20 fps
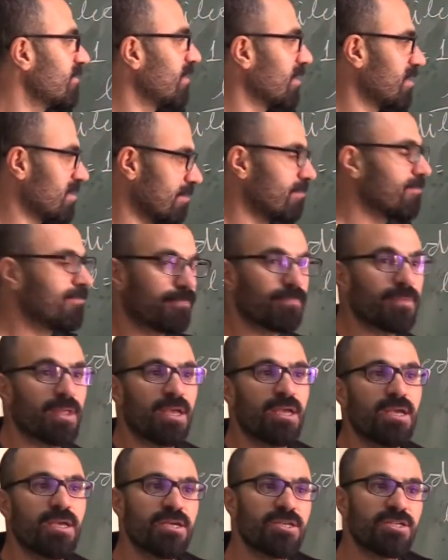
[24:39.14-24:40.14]
var.
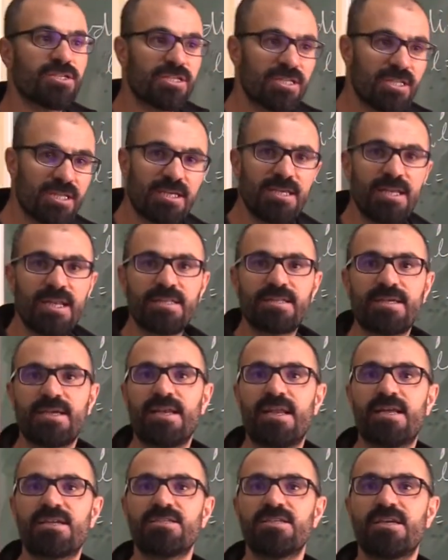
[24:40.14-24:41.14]
Şimdi kinetik
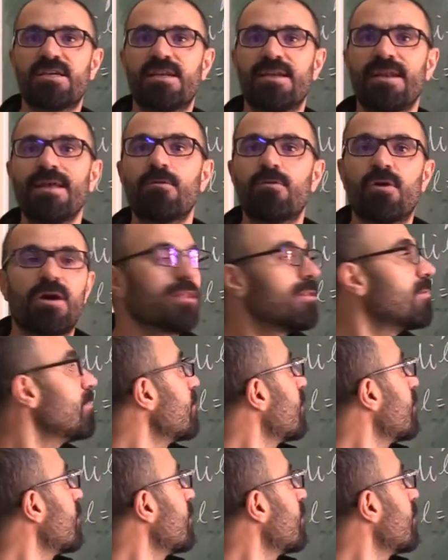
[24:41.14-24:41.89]
enerji yerine ne koyalım?